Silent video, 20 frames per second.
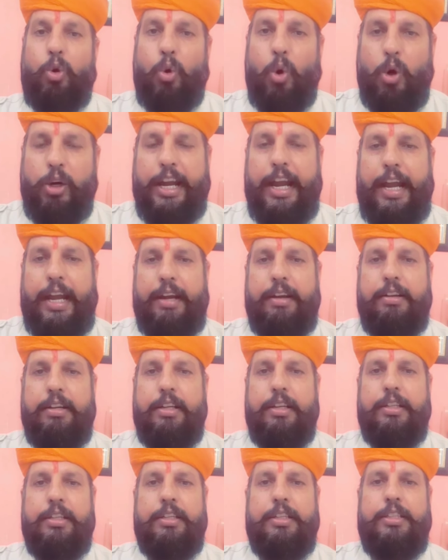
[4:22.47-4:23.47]
रोकें
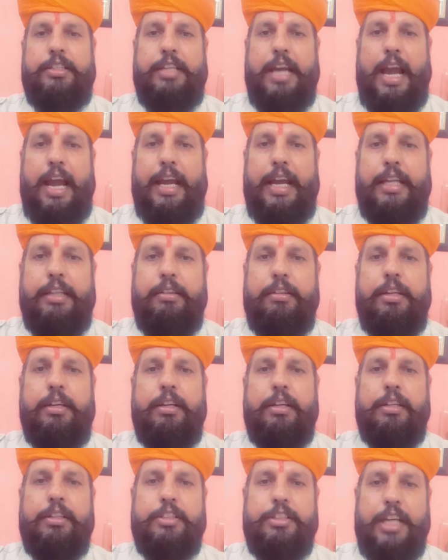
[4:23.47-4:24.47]
जय हिंद
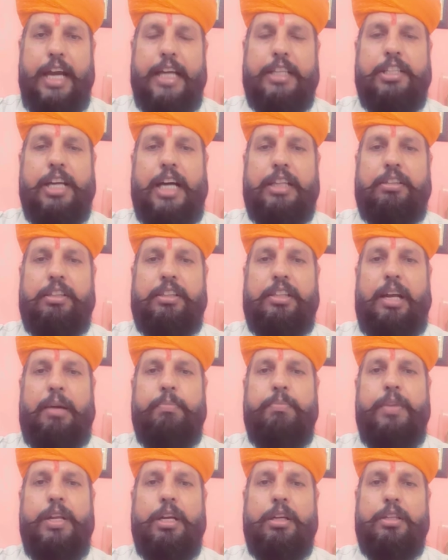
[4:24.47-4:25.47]
जय छात्र
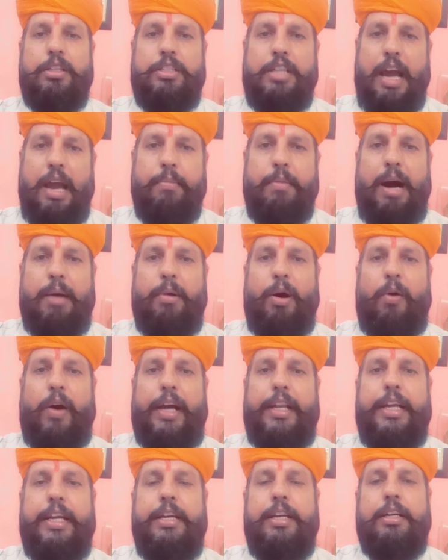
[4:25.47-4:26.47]
धर्म जय मां
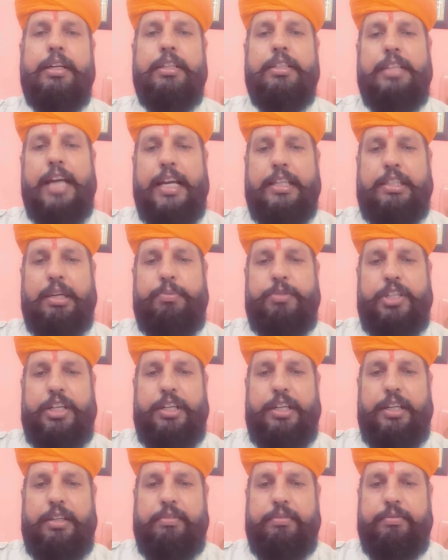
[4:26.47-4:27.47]
भवानी जय शिव
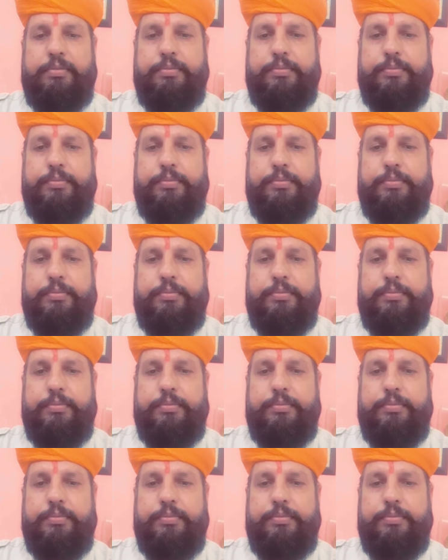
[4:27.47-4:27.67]
चंडी